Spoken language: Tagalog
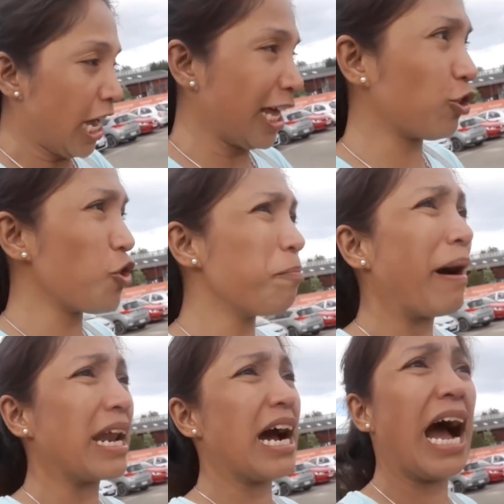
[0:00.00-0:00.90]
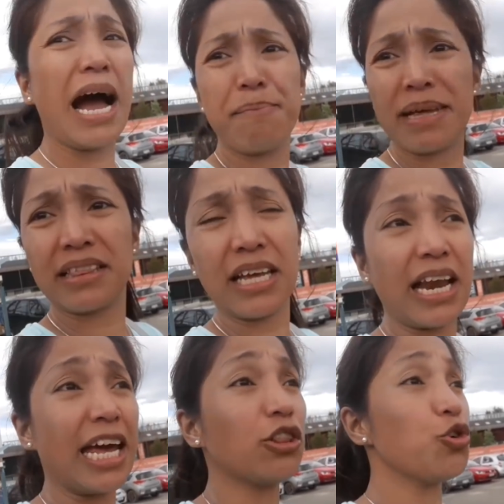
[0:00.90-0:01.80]
ito yung parang habit
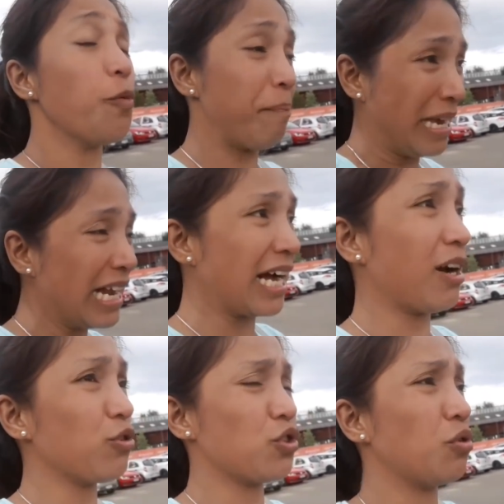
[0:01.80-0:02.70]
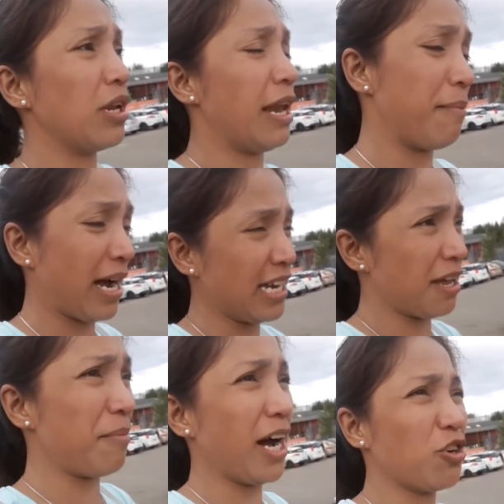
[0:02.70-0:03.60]
nila ito yung pinakagusto nila mga
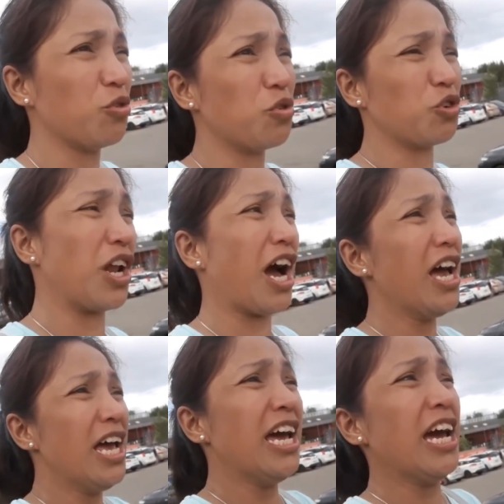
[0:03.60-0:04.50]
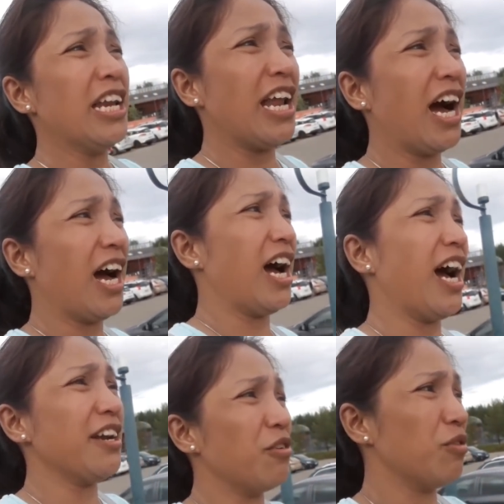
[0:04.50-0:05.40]
hindi mga dudong na
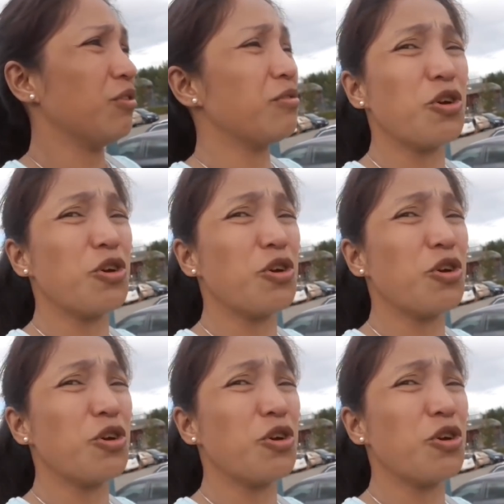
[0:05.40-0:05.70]
na ano,